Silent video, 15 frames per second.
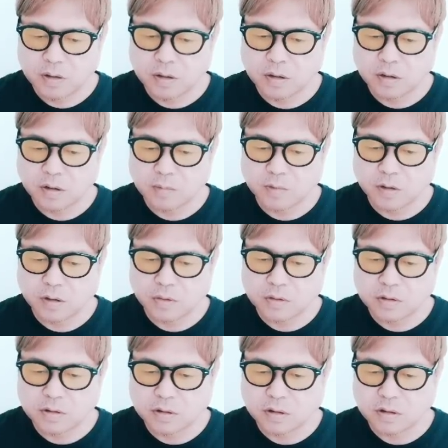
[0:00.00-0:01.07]
人気漫画
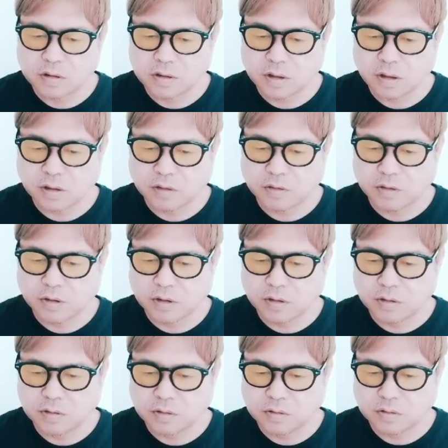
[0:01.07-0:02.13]
を実写化した鋼の錬
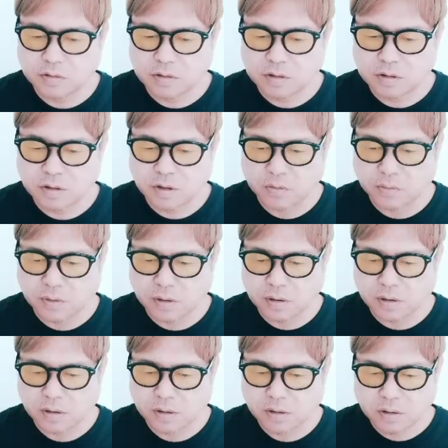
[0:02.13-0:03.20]
金術師で
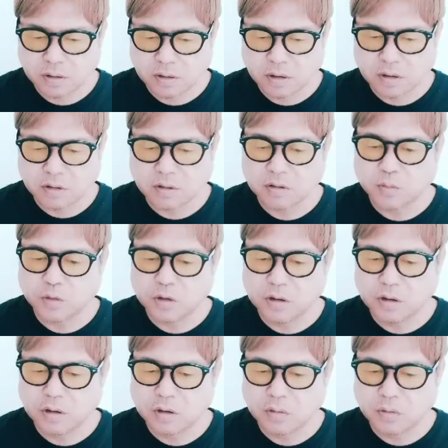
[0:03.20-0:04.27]
は、原作でも
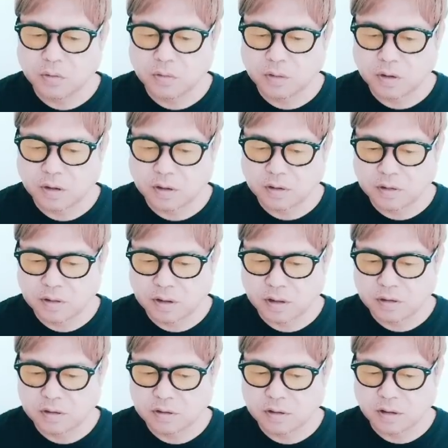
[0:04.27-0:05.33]
人気の
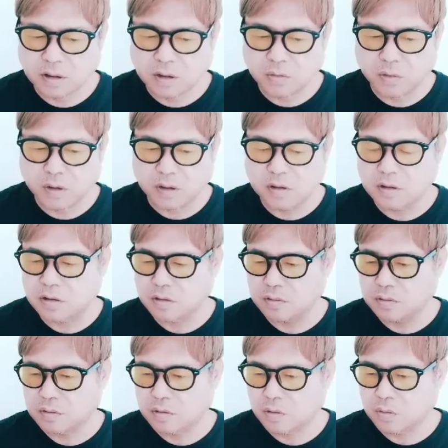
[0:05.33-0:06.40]
キャラクター、スカーを演
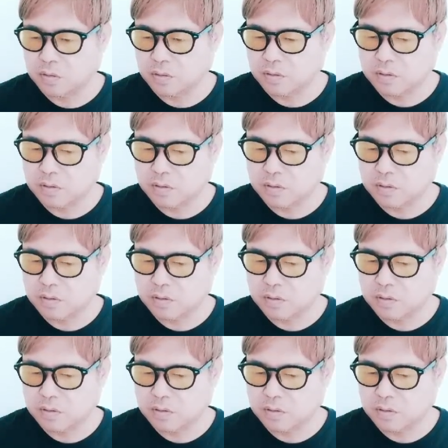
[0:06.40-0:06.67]
じるってこ